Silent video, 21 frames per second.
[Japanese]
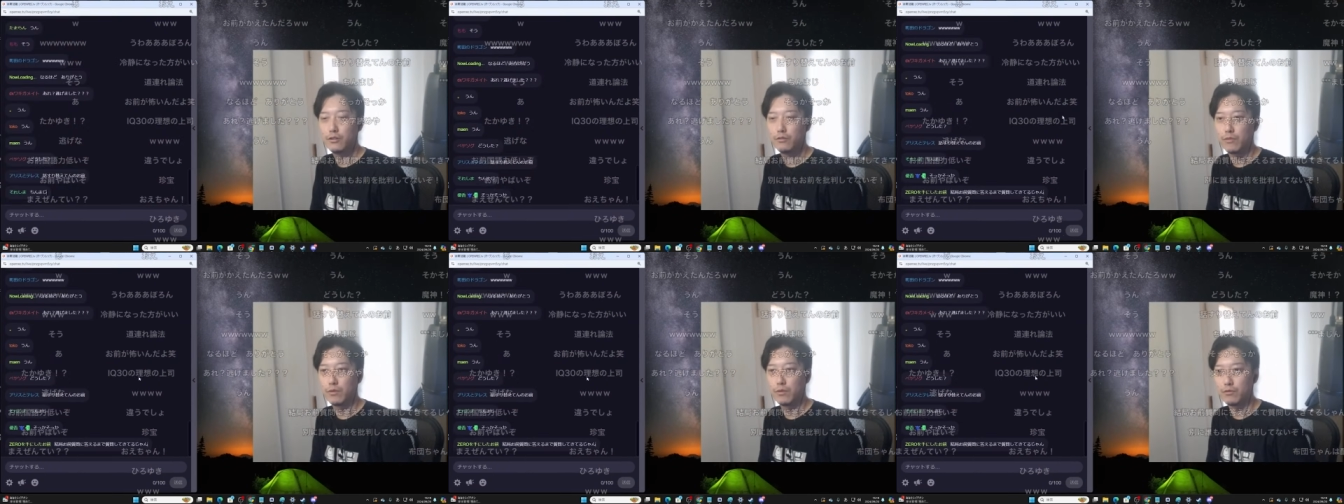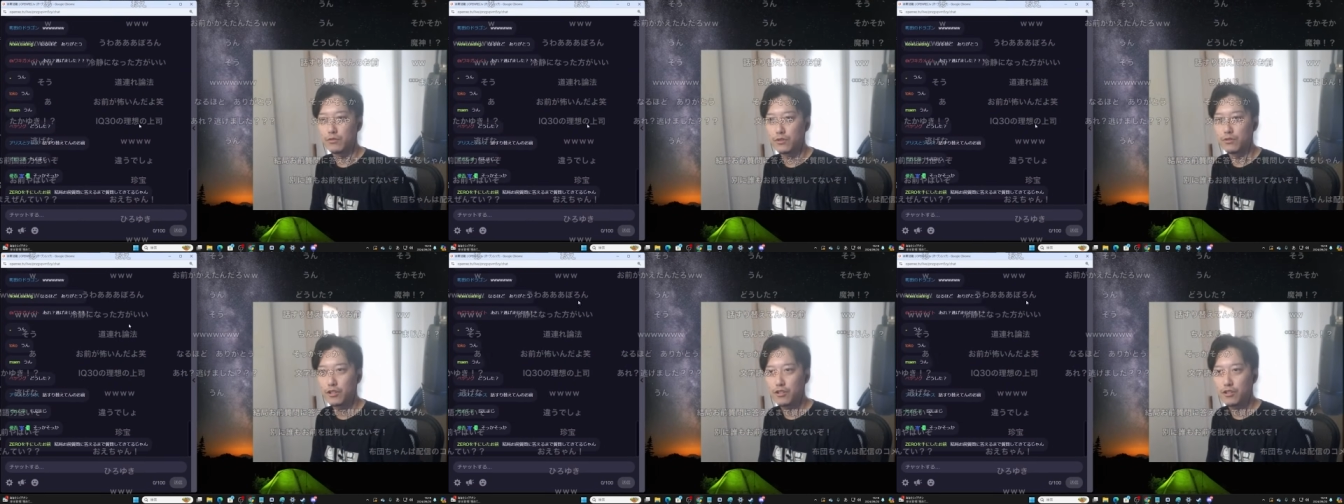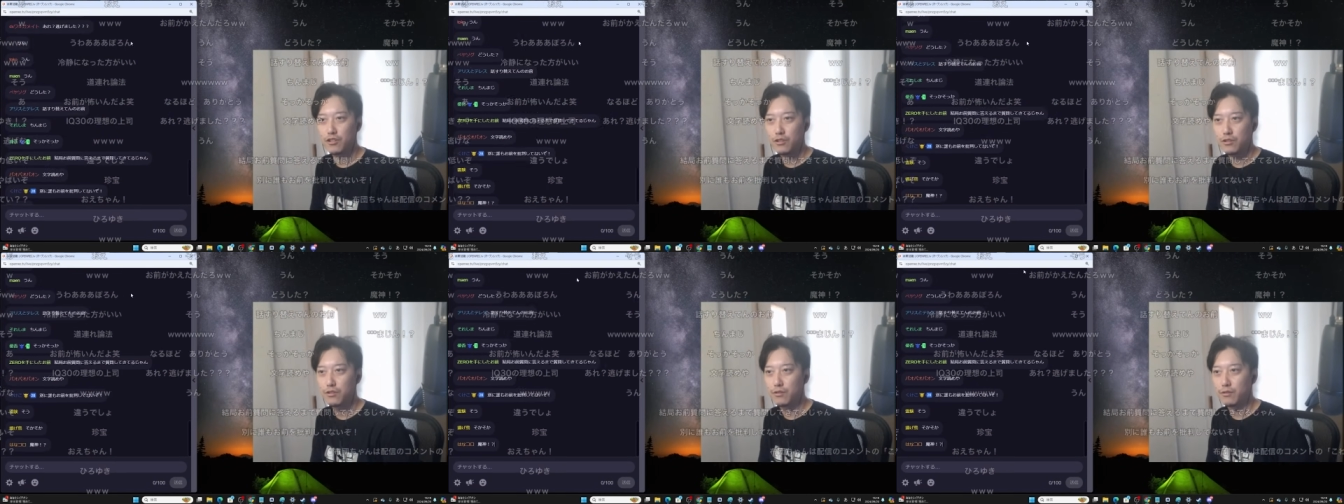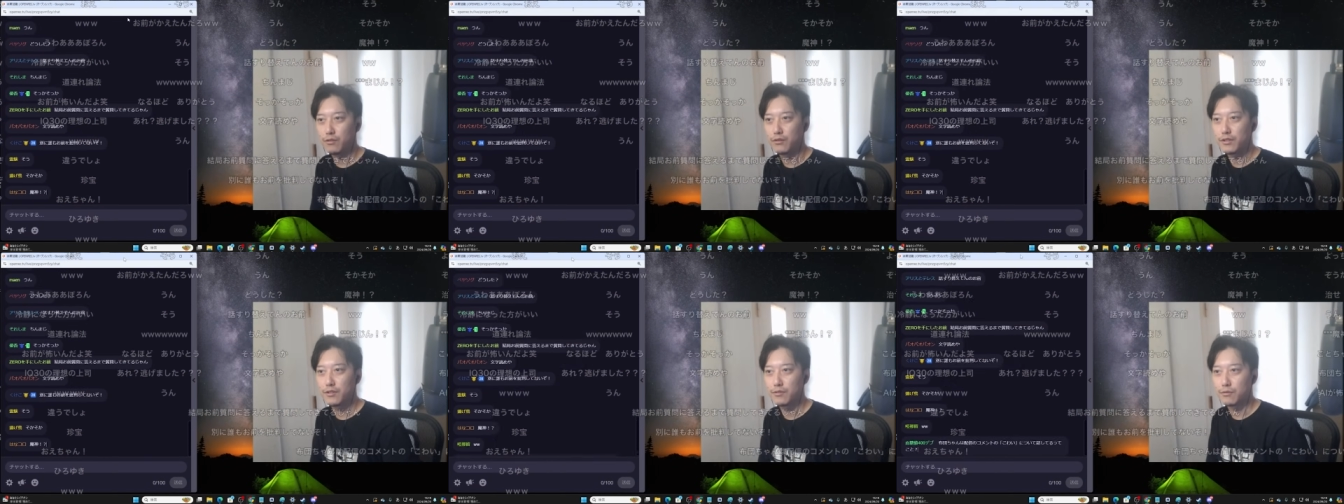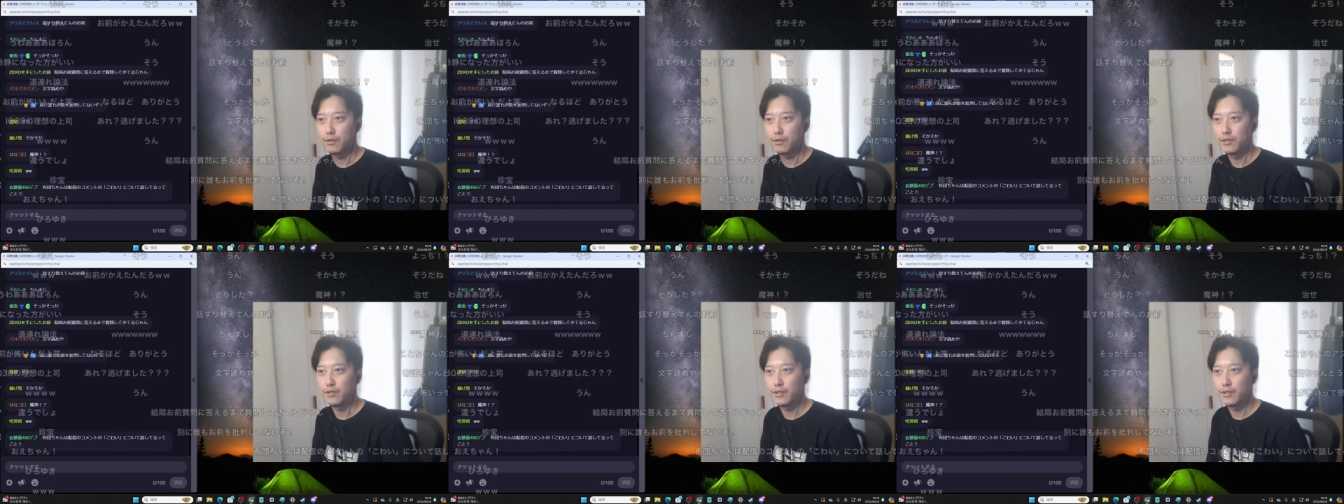まあ難しいっすよね
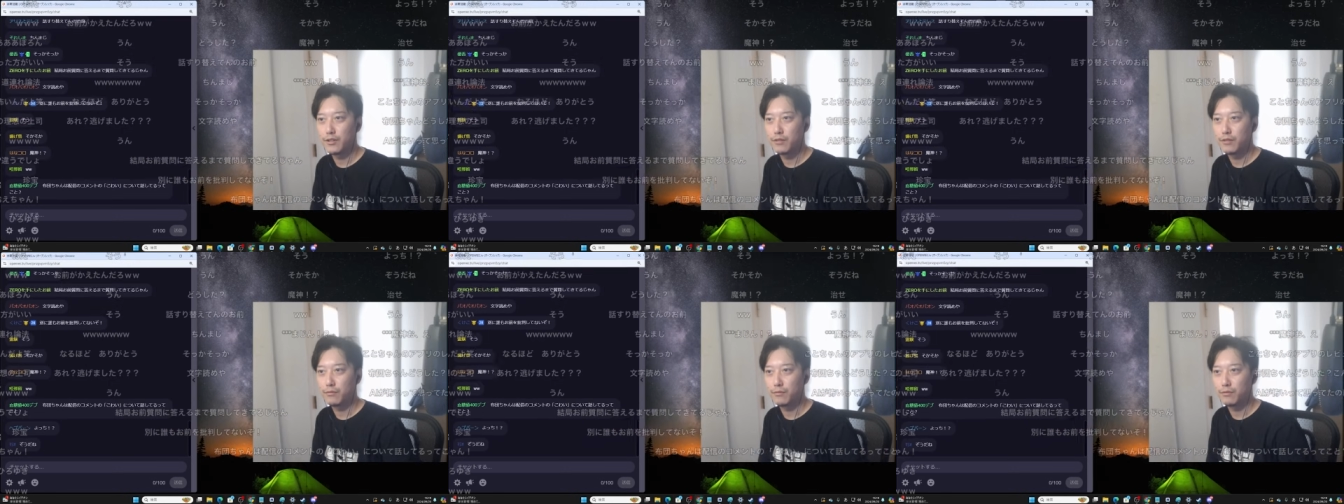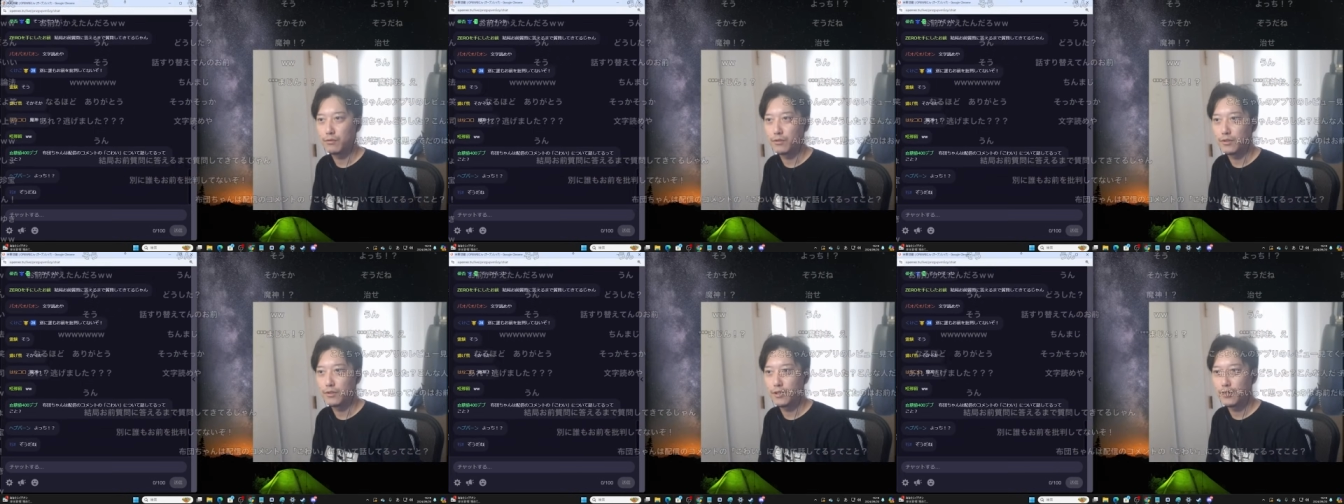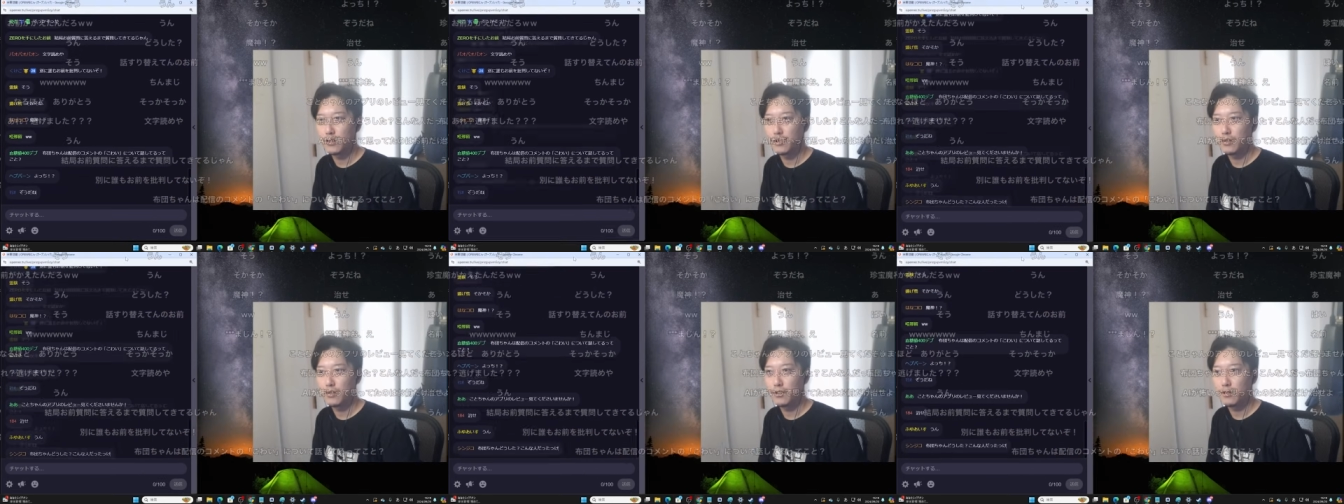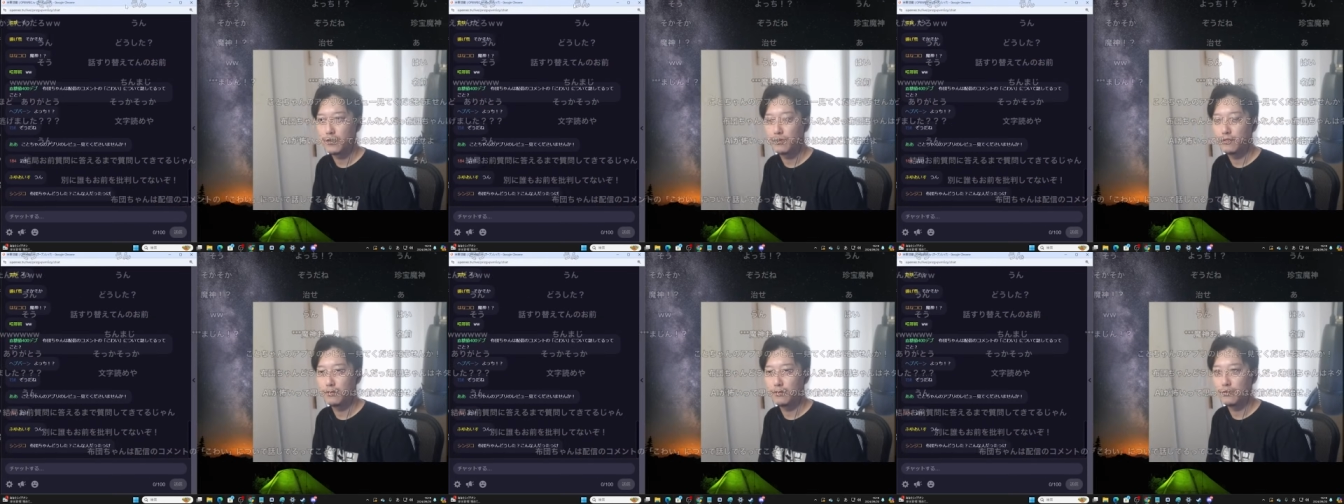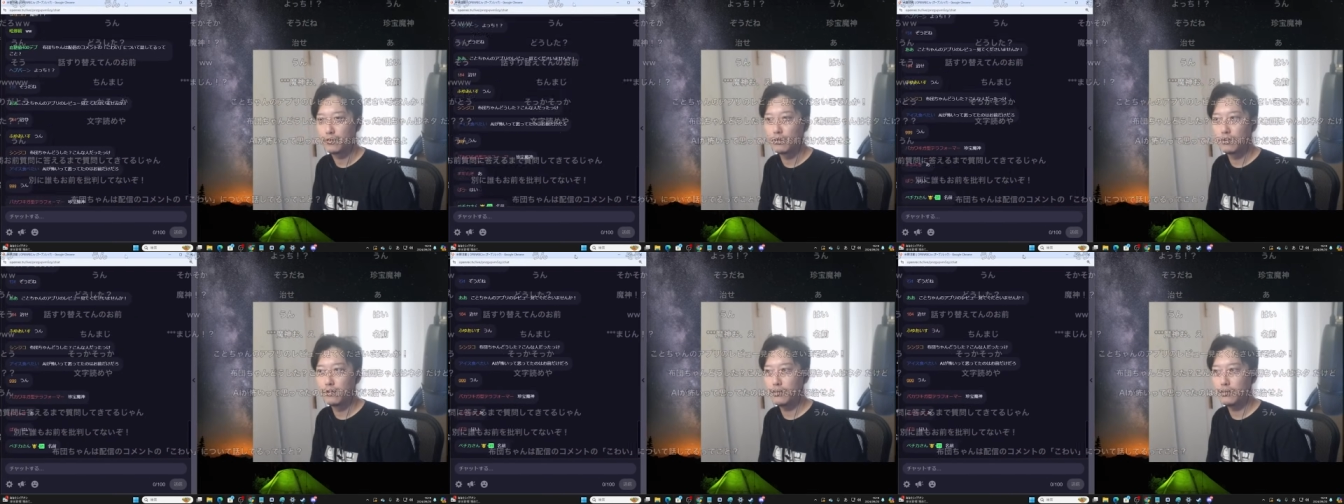そこはね本当にね、う
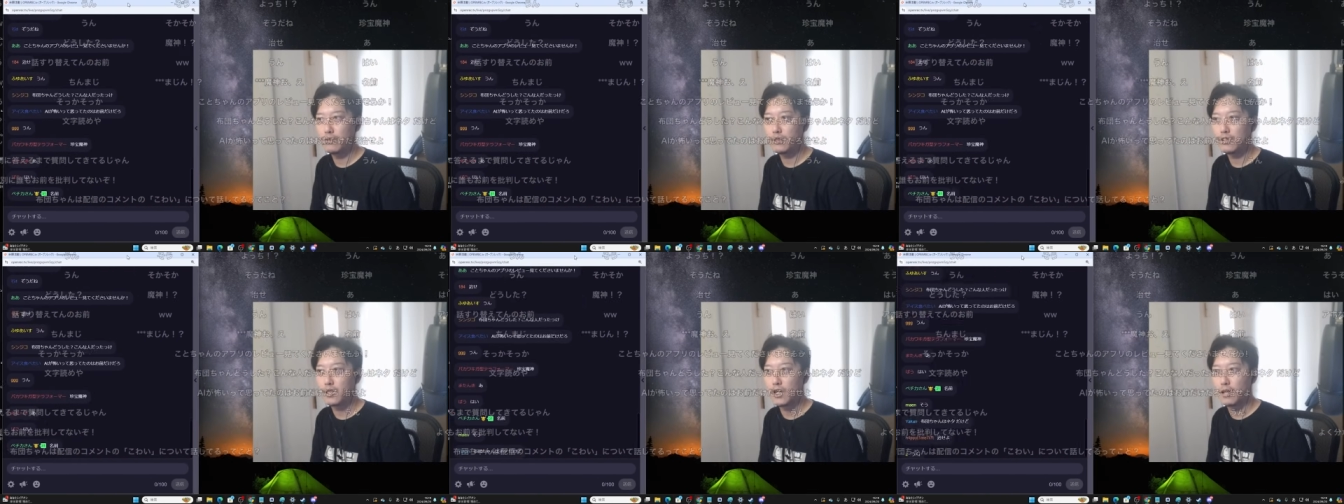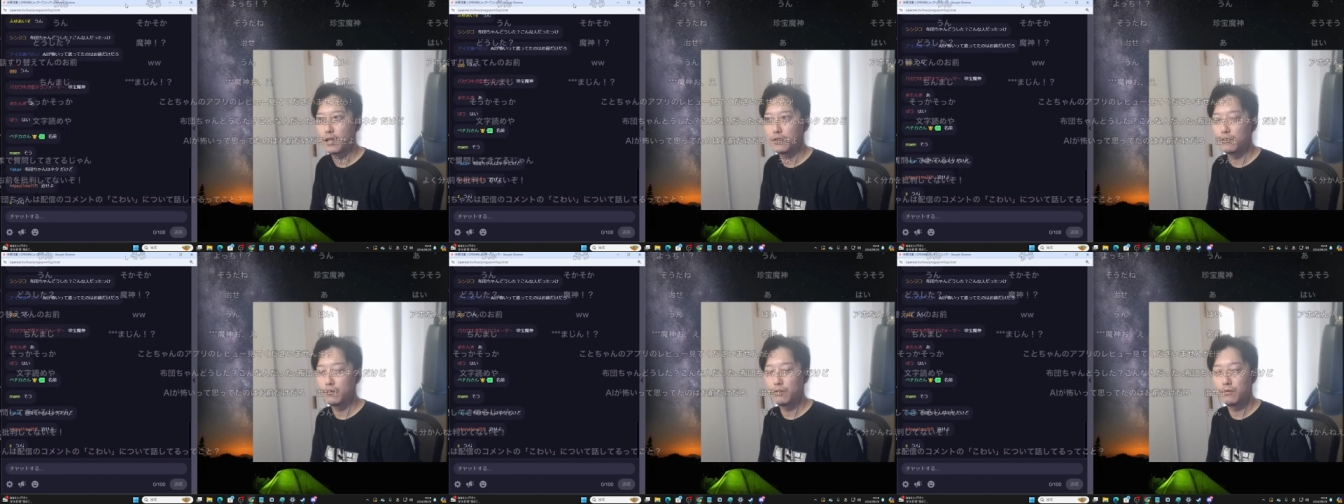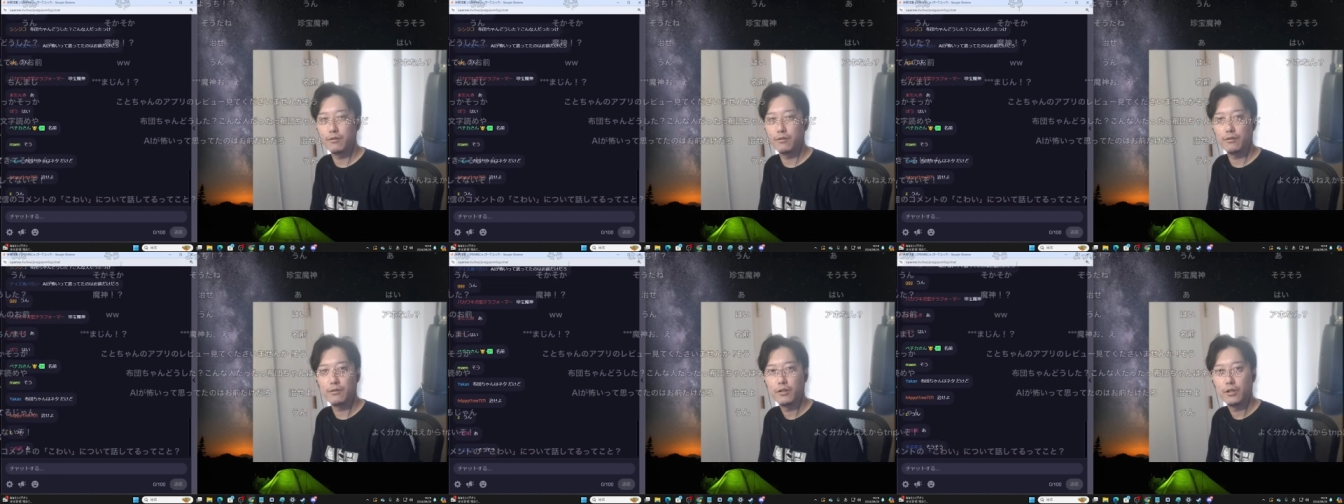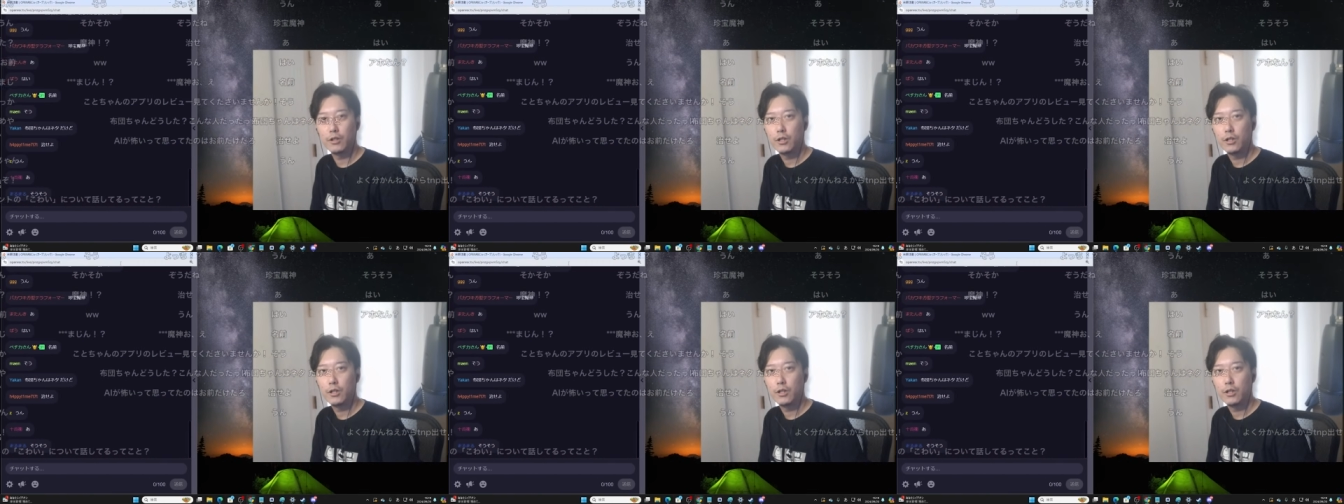ん、そういうふうにさあの